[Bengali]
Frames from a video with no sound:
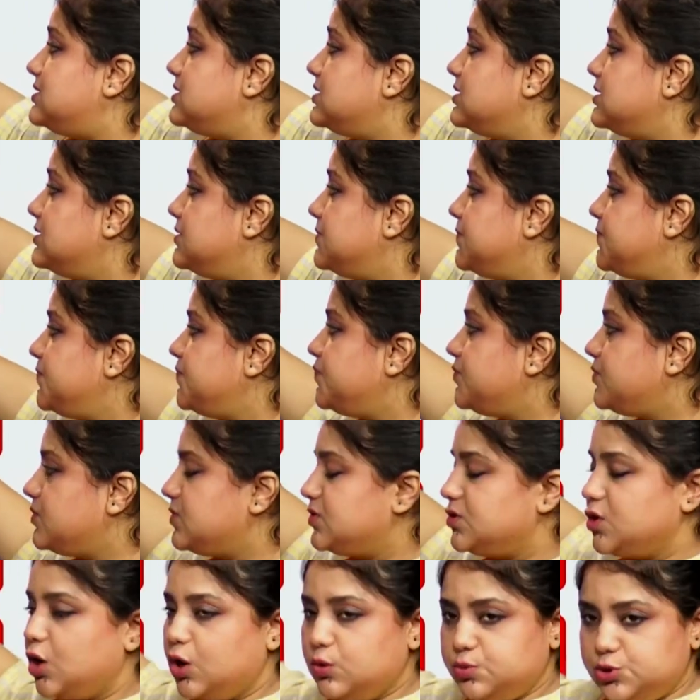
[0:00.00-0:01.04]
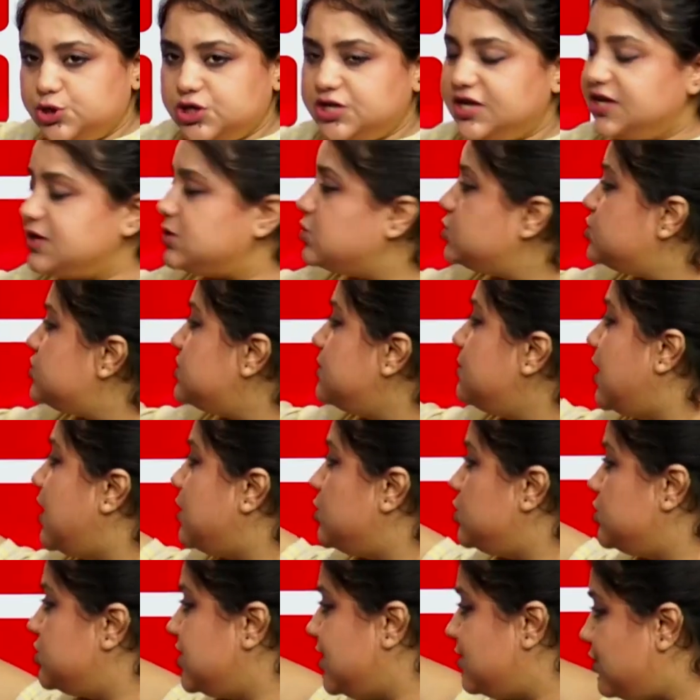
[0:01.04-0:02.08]
রাজ অপশন এ হচ্ছে
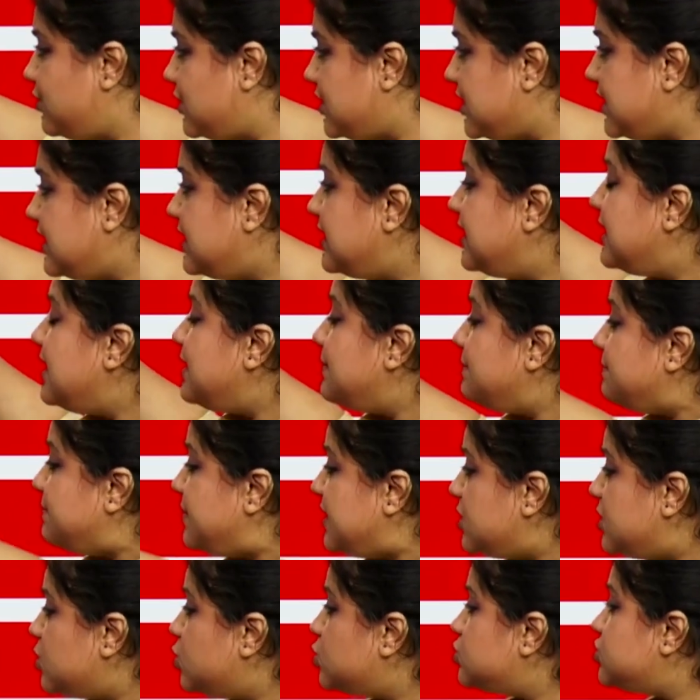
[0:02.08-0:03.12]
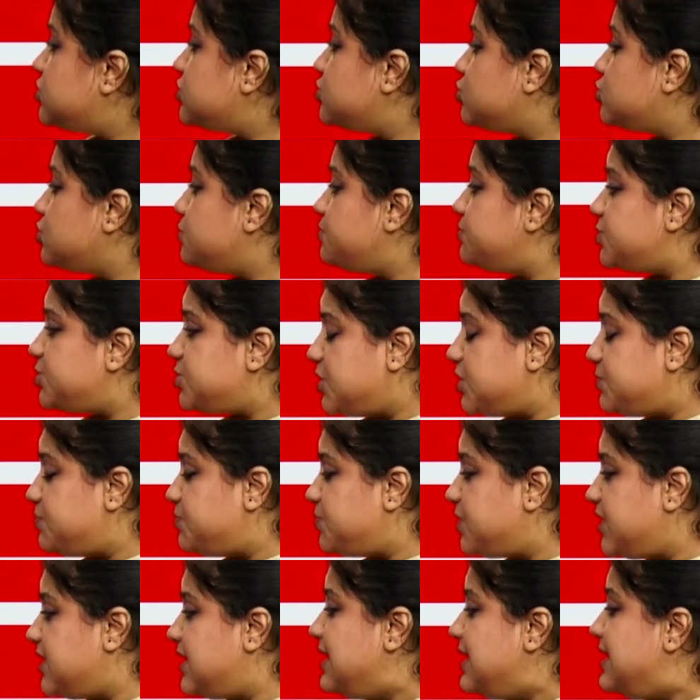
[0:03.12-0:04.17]
বারোই জানুয়ারি বি হচ্ছে চব্বিশে
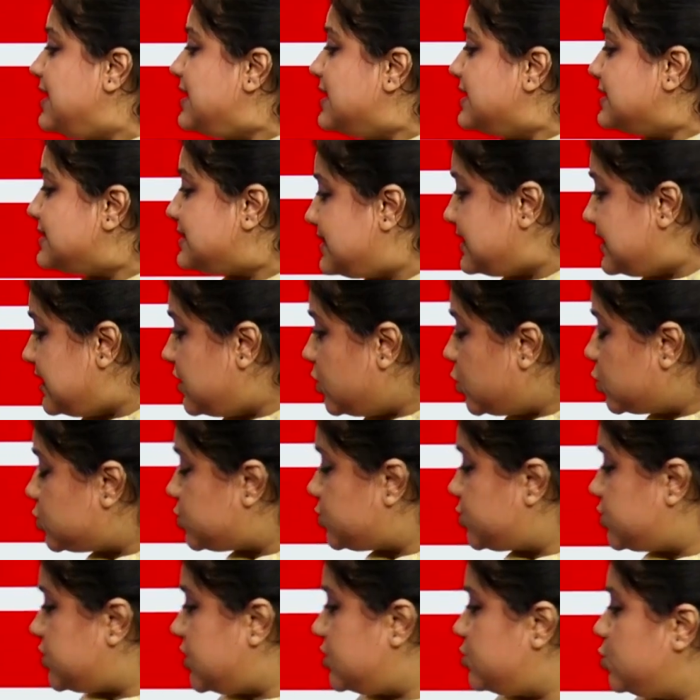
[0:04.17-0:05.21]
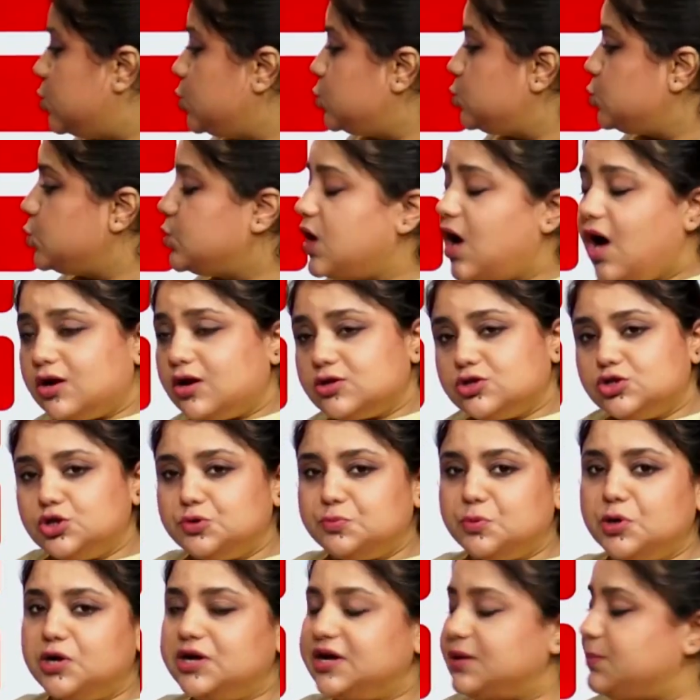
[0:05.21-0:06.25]
এপ্রিল সি হচ্ছে দোসরা
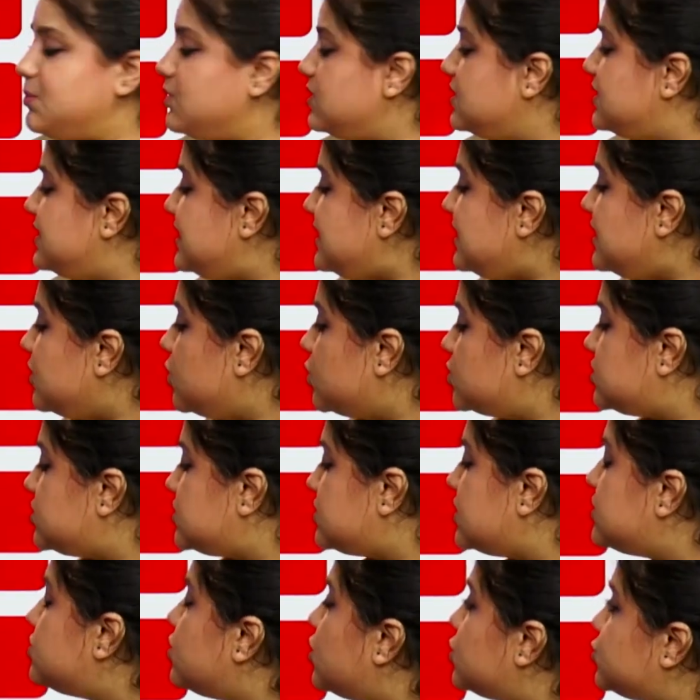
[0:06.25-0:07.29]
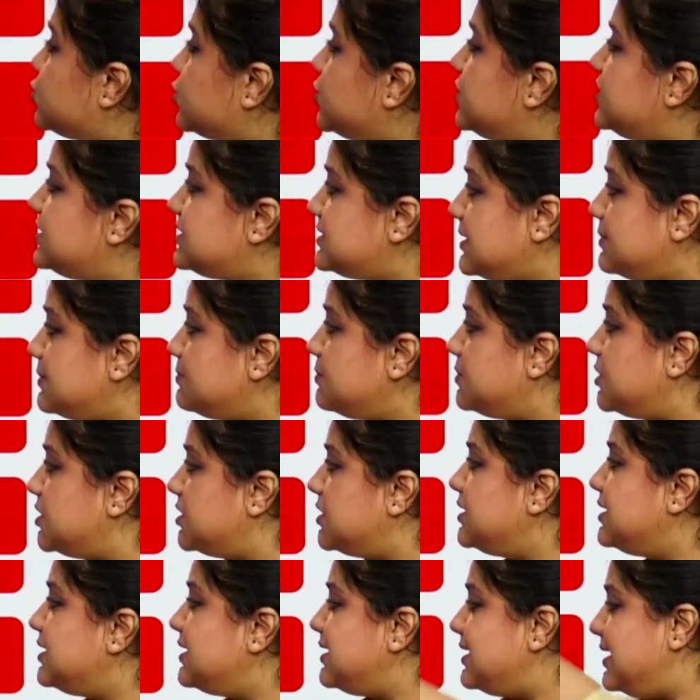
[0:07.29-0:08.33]
অক্টোবর এবং ডি হচ্ছে দশই
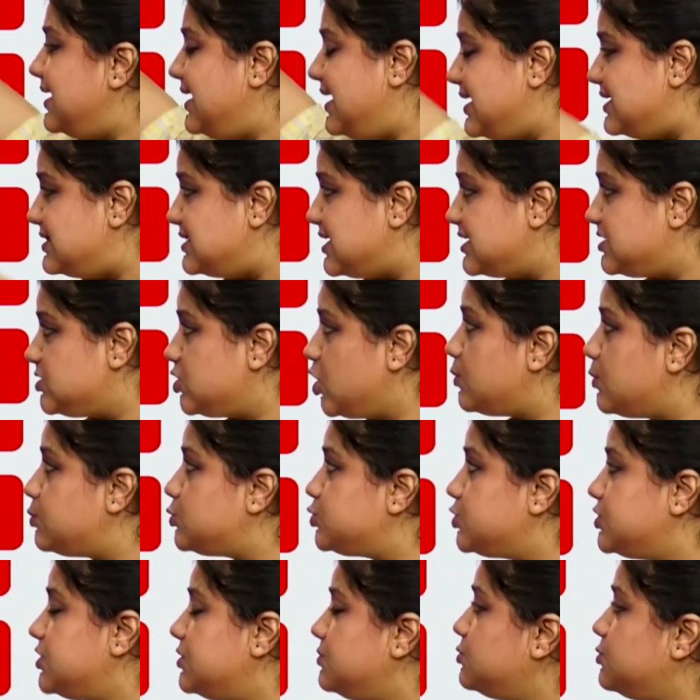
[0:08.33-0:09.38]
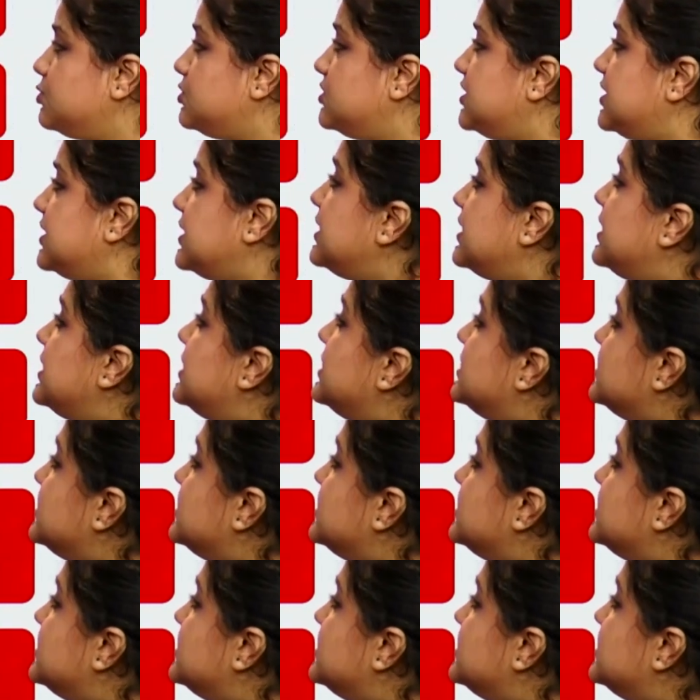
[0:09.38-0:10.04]
ডিসেম্বর এই চারটে অপশনের মধ্যে